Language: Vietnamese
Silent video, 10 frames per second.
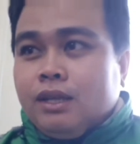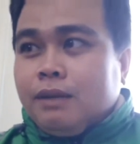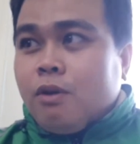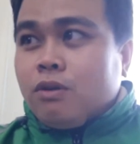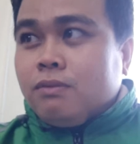
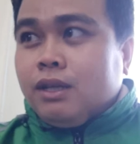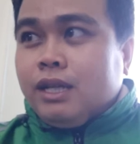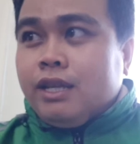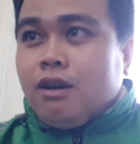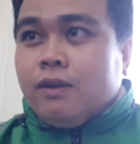Thì một trong những
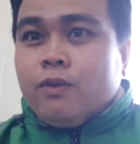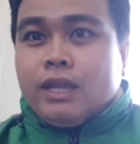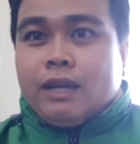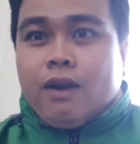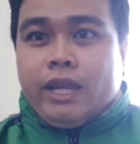lý do khóa
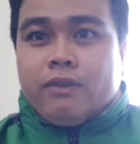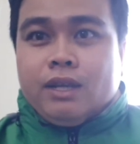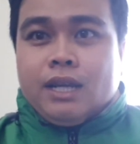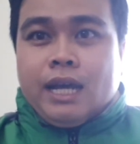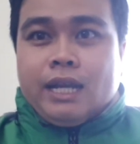tài khoản nhiều
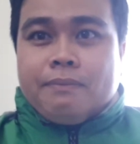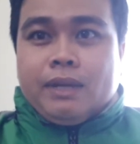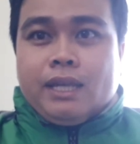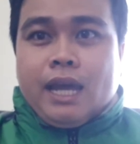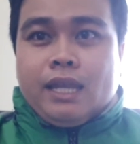nhất là anh em
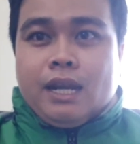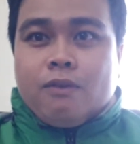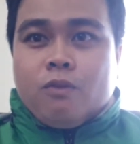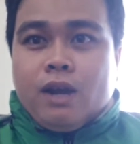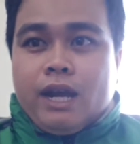nghỉ chạy
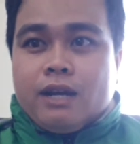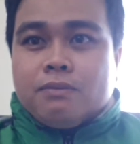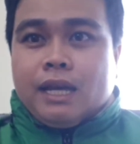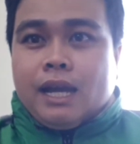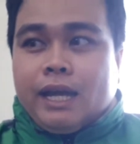lâu quá
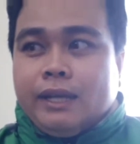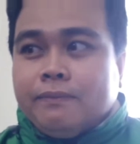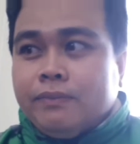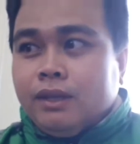không chạy lại.